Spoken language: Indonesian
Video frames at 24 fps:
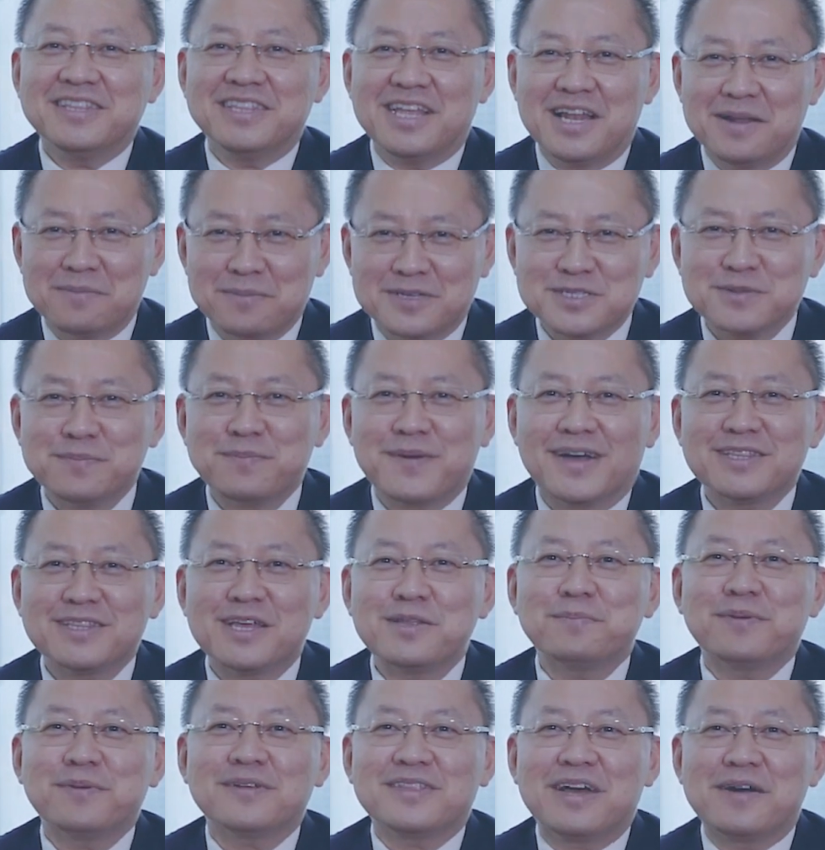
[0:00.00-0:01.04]
Dalam
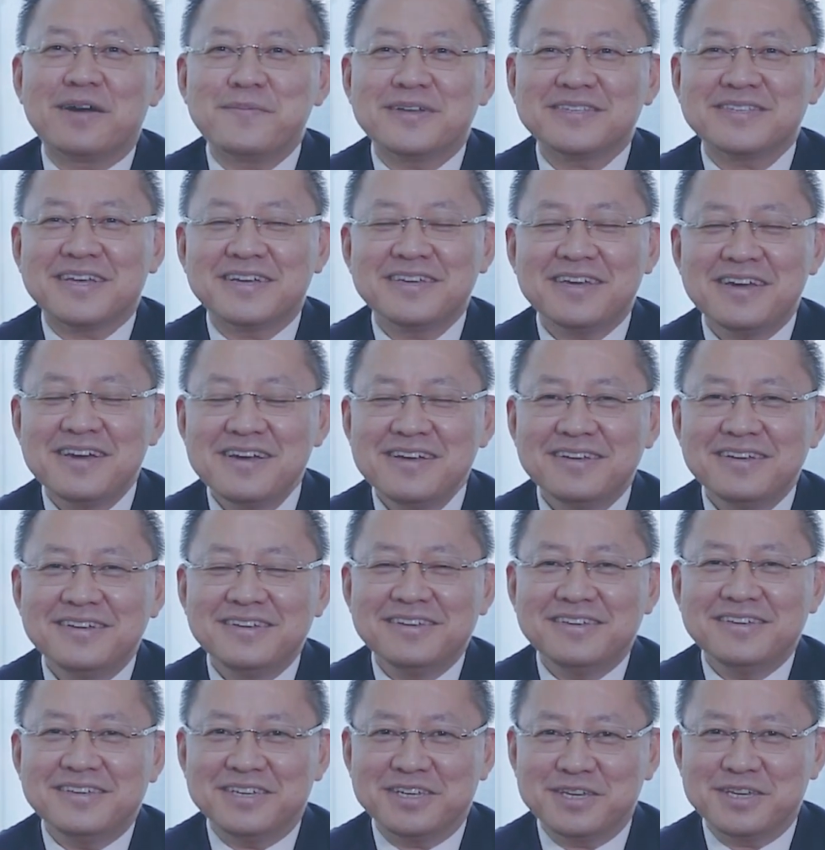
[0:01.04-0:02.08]
kesempatan pertama saya,
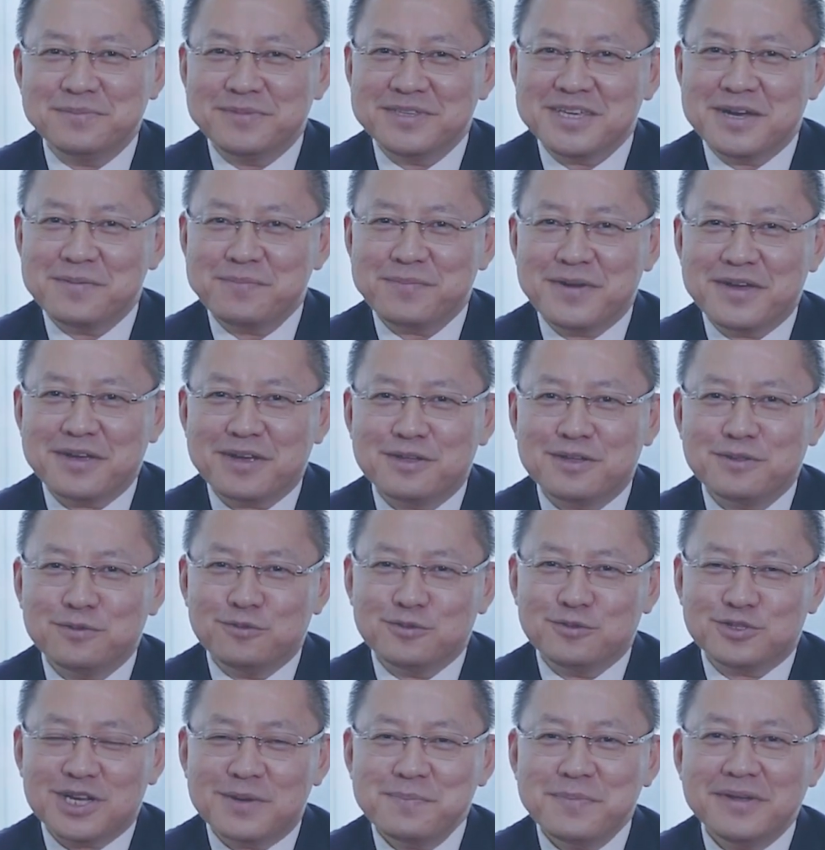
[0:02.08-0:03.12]
ingin menyampaikan
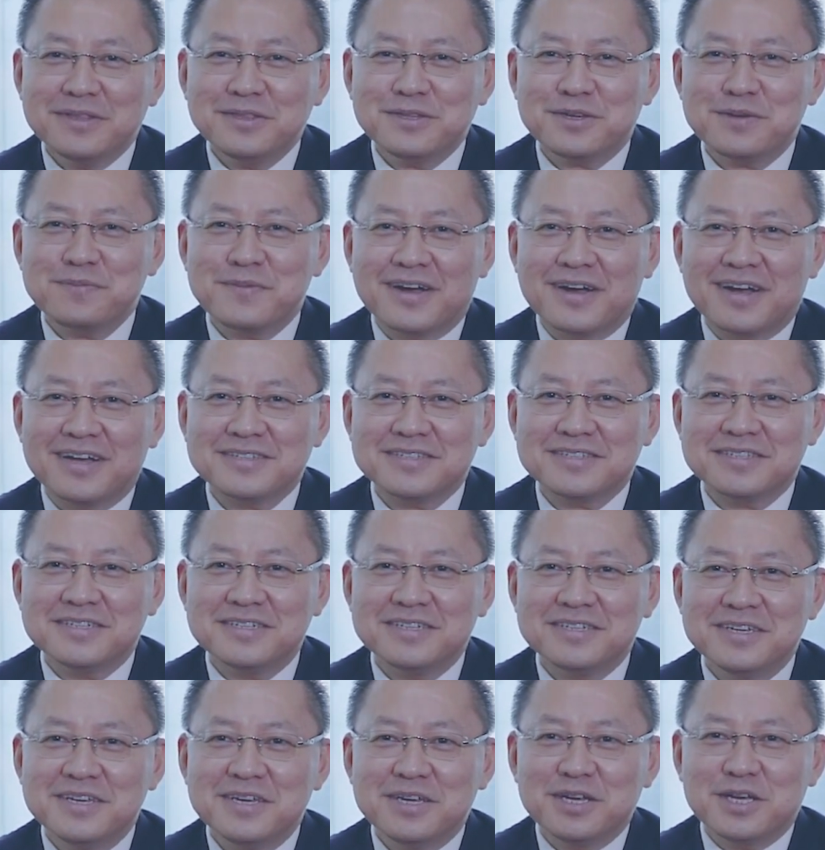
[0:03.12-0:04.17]
ucapan terima
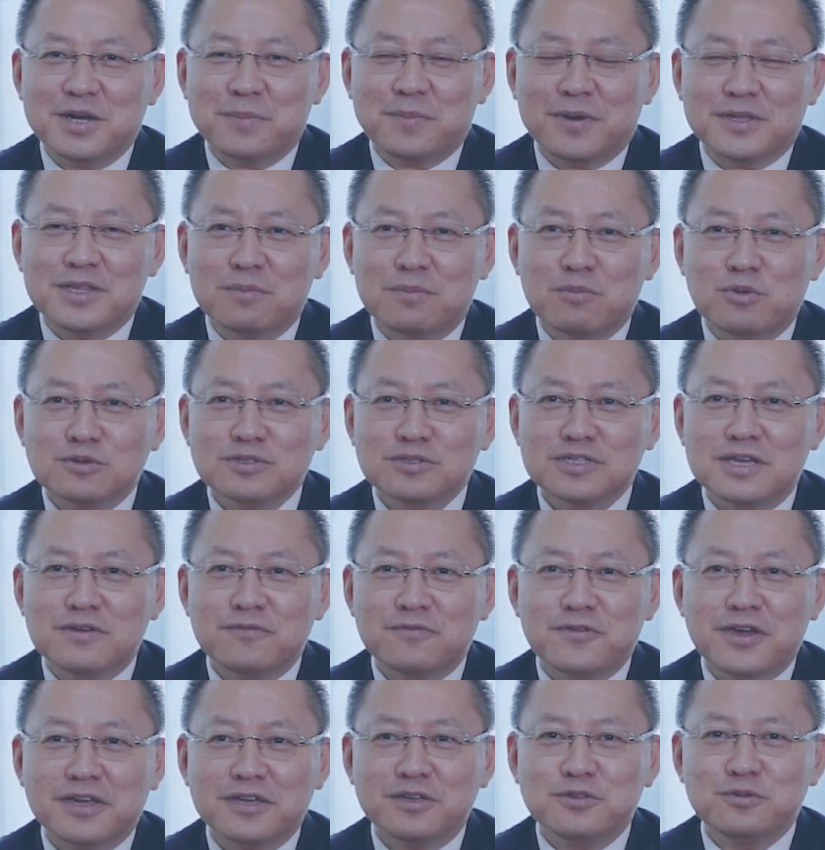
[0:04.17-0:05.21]
kasih kepada Bursa
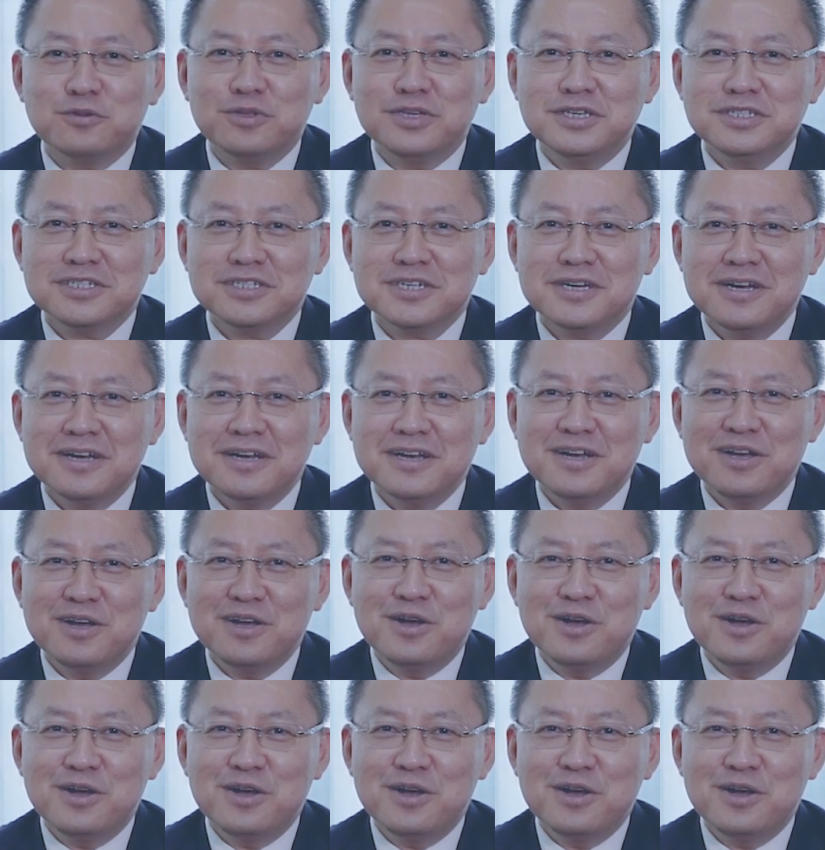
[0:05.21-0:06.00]
Efek Indonesia,